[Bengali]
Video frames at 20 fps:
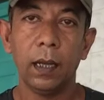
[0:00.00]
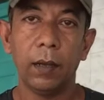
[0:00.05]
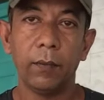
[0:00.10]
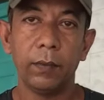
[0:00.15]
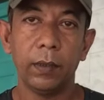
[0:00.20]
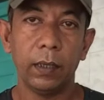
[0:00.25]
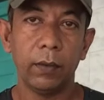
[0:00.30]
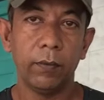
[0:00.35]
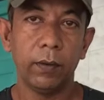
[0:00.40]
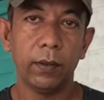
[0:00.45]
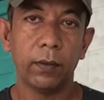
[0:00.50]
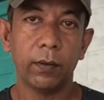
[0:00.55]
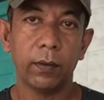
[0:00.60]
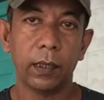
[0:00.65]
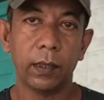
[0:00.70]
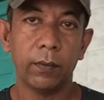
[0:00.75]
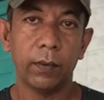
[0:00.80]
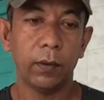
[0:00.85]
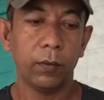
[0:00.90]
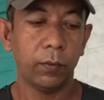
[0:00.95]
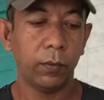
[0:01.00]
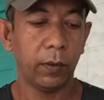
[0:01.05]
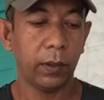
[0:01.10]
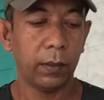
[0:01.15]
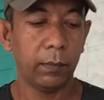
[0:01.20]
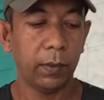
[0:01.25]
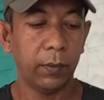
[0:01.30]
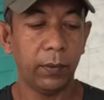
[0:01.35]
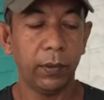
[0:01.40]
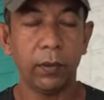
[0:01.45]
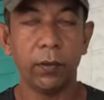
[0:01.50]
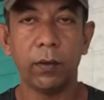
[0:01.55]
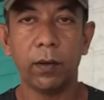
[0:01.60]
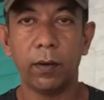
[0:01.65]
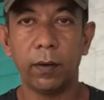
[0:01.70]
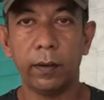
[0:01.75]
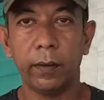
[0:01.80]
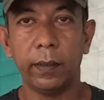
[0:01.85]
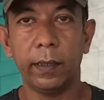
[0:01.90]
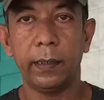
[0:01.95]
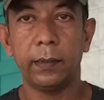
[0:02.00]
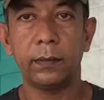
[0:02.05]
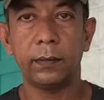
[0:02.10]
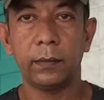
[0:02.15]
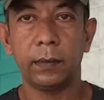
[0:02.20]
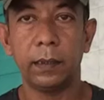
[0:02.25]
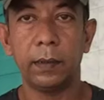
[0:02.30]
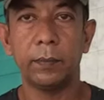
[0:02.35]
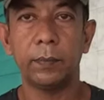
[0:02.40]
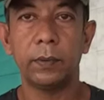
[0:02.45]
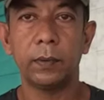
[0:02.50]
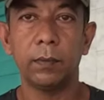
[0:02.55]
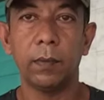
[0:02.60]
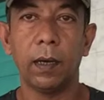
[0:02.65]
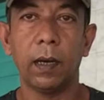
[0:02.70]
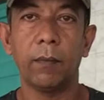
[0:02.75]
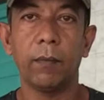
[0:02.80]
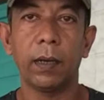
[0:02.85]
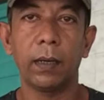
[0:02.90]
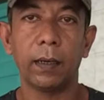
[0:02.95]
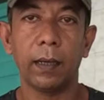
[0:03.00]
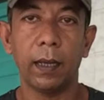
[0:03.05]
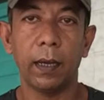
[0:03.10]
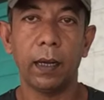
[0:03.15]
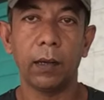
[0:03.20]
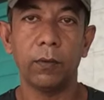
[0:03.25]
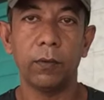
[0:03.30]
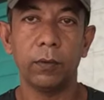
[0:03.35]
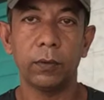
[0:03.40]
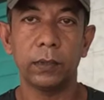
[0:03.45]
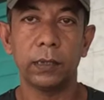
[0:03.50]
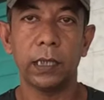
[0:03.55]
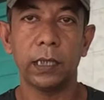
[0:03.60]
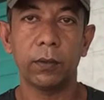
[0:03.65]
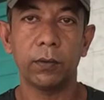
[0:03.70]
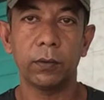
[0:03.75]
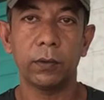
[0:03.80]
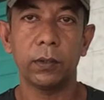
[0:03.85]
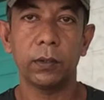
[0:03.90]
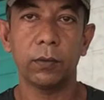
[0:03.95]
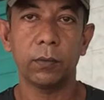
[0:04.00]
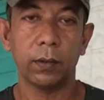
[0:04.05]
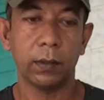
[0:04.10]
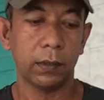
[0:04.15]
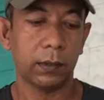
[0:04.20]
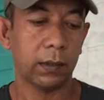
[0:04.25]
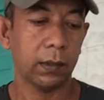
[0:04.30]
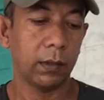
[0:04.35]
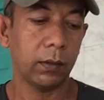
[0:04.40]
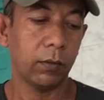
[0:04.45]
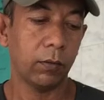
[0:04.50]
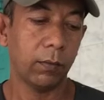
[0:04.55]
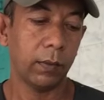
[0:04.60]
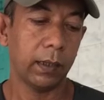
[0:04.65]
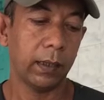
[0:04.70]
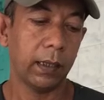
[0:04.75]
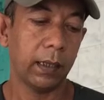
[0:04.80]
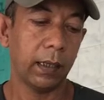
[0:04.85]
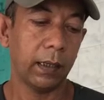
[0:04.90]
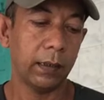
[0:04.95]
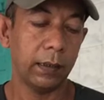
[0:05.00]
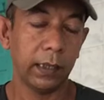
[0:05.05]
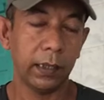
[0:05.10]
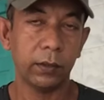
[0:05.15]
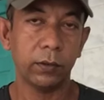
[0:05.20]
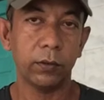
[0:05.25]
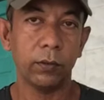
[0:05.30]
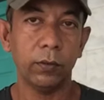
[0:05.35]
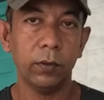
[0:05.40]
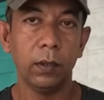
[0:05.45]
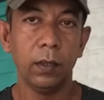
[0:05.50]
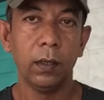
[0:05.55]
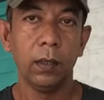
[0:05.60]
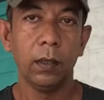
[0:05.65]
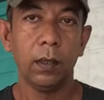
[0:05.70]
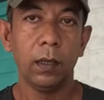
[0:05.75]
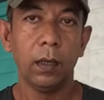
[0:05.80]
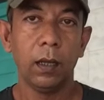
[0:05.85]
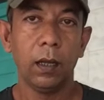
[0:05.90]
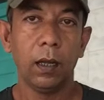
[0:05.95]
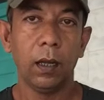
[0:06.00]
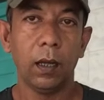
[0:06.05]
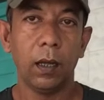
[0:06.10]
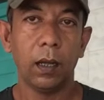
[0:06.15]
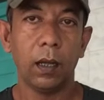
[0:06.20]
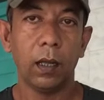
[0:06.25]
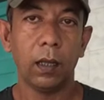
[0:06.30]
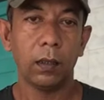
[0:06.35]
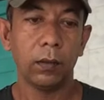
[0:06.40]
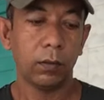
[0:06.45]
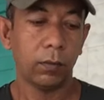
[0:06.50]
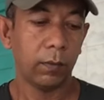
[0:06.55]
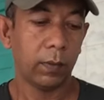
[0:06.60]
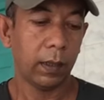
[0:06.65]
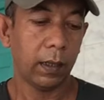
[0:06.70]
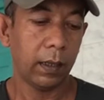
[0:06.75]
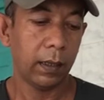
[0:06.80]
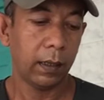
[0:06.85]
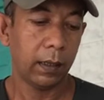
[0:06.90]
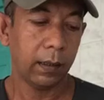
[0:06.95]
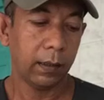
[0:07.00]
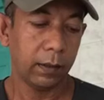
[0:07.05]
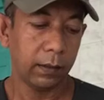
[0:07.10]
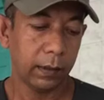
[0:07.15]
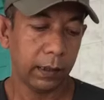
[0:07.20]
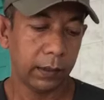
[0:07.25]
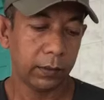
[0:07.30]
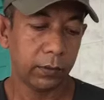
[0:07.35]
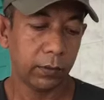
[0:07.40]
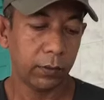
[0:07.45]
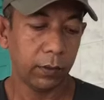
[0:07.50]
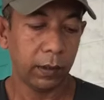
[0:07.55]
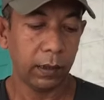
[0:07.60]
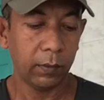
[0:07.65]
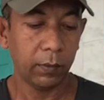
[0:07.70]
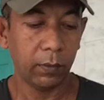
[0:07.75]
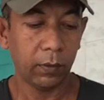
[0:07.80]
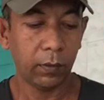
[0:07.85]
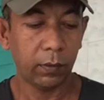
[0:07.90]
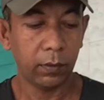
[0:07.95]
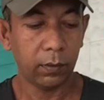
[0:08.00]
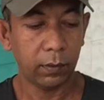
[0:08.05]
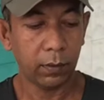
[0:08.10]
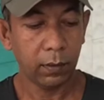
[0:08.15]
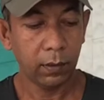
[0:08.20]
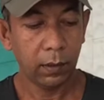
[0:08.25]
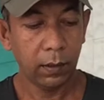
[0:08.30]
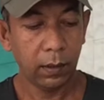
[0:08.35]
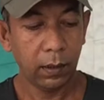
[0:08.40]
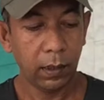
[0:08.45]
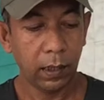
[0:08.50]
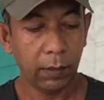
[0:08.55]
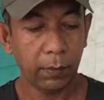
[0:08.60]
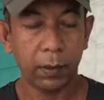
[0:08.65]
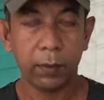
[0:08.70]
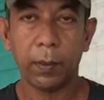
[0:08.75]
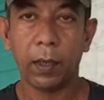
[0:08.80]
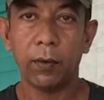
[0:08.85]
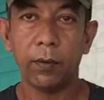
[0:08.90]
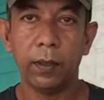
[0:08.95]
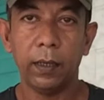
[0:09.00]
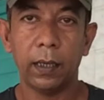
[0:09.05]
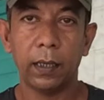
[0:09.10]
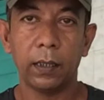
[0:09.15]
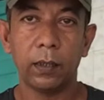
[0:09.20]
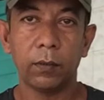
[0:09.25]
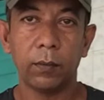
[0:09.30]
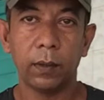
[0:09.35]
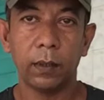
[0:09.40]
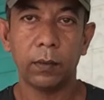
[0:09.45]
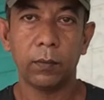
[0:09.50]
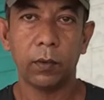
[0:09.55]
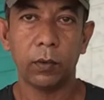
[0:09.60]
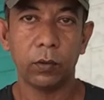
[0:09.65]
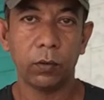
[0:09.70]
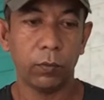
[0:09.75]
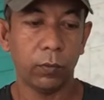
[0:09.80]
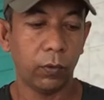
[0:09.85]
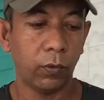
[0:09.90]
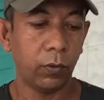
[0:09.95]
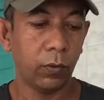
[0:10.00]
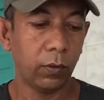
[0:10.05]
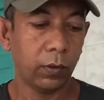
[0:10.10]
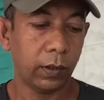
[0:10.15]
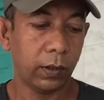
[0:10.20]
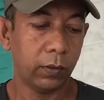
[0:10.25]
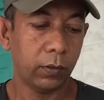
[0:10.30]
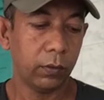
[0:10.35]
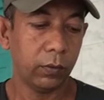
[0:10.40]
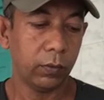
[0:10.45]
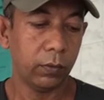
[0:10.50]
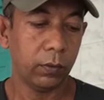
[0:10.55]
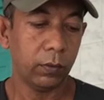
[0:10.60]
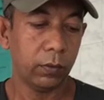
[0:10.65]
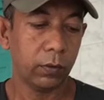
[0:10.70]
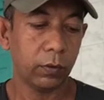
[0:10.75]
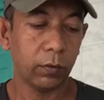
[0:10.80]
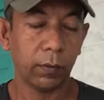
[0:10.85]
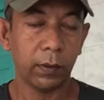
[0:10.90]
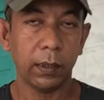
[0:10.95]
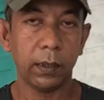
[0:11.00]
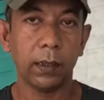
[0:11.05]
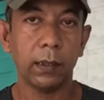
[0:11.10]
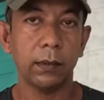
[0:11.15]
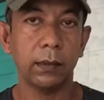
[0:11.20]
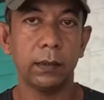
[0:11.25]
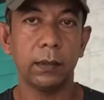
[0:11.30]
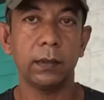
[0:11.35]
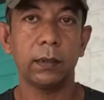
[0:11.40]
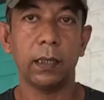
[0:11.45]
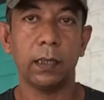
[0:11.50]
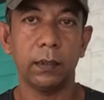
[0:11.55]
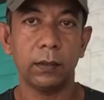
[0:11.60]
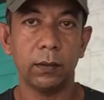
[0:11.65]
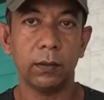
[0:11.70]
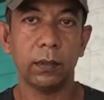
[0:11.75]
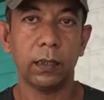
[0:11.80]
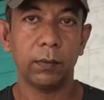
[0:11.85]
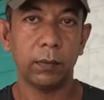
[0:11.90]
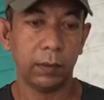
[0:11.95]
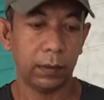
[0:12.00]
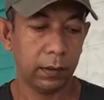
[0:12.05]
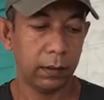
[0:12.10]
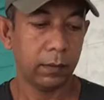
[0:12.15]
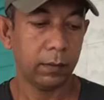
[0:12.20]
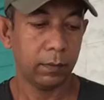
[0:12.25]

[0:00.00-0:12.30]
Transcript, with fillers: আমি এভিয়েটর গেমের উপরে বিভিন্ন ধরনের টিপস টিপস বা আমার খেলাগুলো শেয়ার করছি তোমাদের সাথে তোমরা এটা দেখছো তোমরা দেখছো এবং আমার ভালোই লাগে তোমাদের মন্তব্যগুলো কিন্তু তোমাদের কাছে যে সাজেশনটা আমি